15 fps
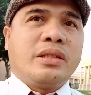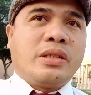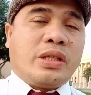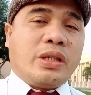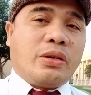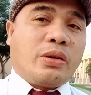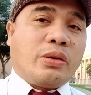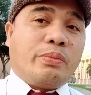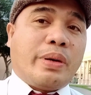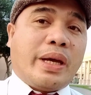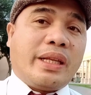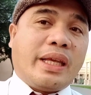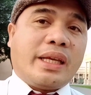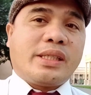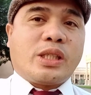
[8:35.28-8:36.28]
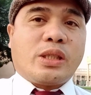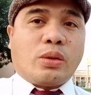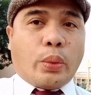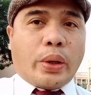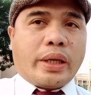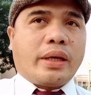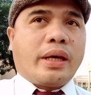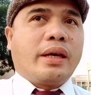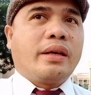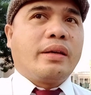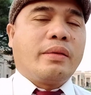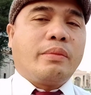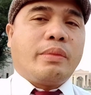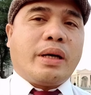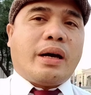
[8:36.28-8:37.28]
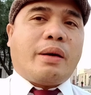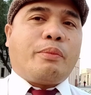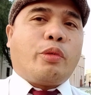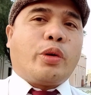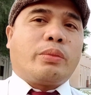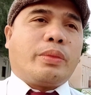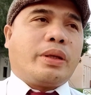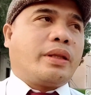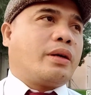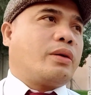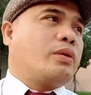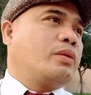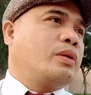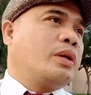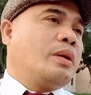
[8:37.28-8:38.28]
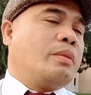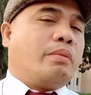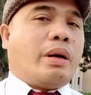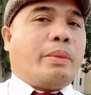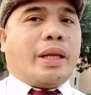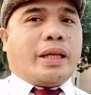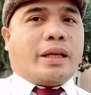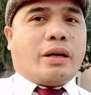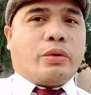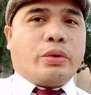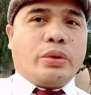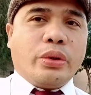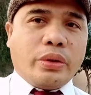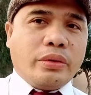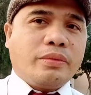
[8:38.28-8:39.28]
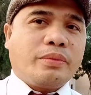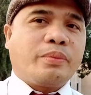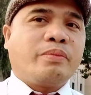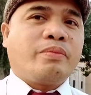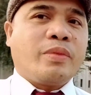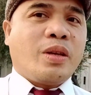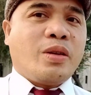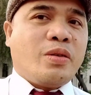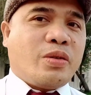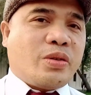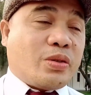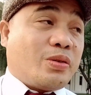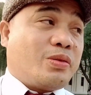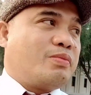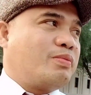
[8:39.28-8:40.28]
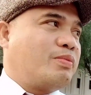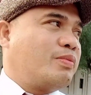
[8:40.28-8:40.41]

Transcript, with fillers: siguro by next week mag-appointment ako. Babalik ako doon. So